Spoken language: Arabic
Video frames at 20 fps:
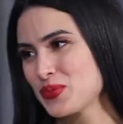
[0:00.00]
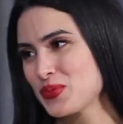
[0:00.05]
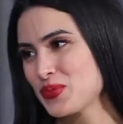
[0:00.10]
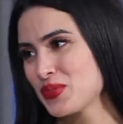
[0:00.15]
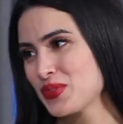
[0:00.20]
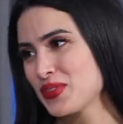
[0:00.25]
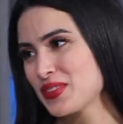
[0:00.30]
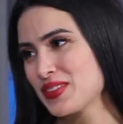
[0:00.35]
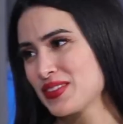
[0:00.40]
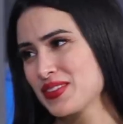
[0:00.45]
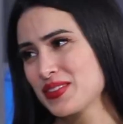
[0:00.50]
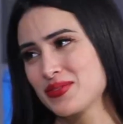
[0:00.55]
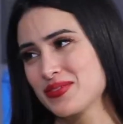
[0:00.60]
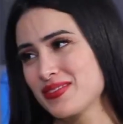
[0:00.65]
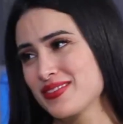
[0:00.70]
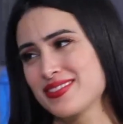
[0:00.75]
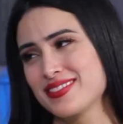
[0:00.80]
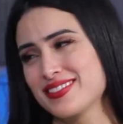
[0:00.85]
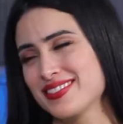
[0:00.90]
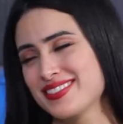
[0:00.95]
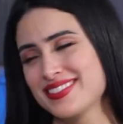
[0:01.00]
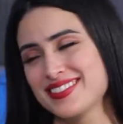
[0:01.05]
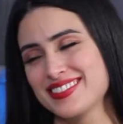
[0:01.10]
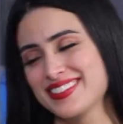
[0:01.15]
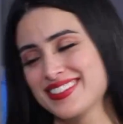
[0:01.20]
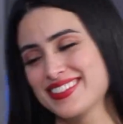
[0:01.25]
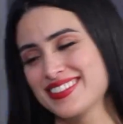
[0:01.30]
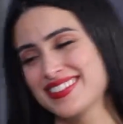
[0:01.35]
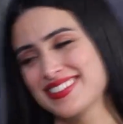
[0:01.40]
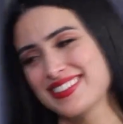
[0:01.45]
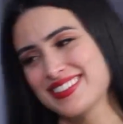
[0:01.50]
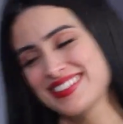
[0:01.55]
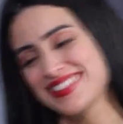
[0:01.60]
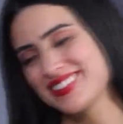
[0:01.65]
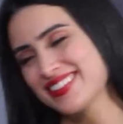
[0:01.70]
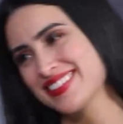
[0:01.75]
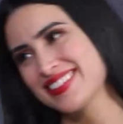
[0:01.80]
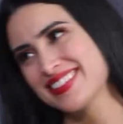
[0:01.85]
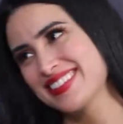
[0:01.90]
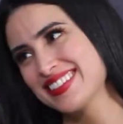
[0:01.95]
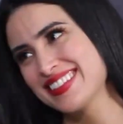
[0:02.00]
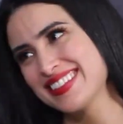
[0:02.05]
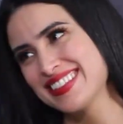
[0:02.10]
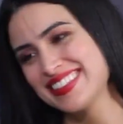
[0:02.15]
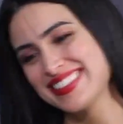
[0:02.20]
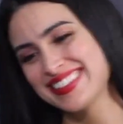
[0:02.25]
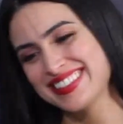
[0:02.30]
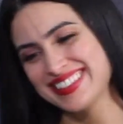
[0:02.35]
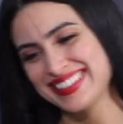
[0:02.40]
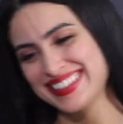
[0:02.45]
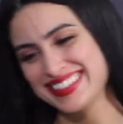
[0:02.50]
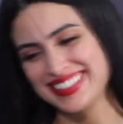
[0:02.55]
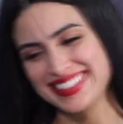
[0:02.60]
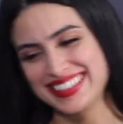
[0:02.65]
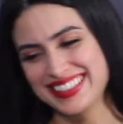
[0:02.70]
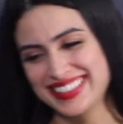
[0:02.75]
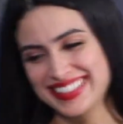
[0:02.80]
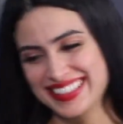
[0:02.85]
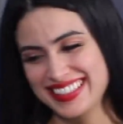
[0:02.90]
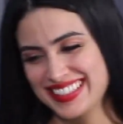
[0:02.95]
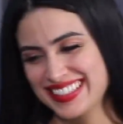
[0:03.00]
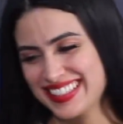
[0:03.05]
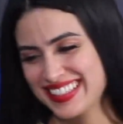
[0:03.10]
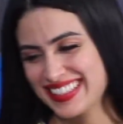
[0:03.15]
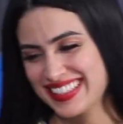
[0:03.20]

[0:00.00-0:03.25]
جاوبت اللي جهل فني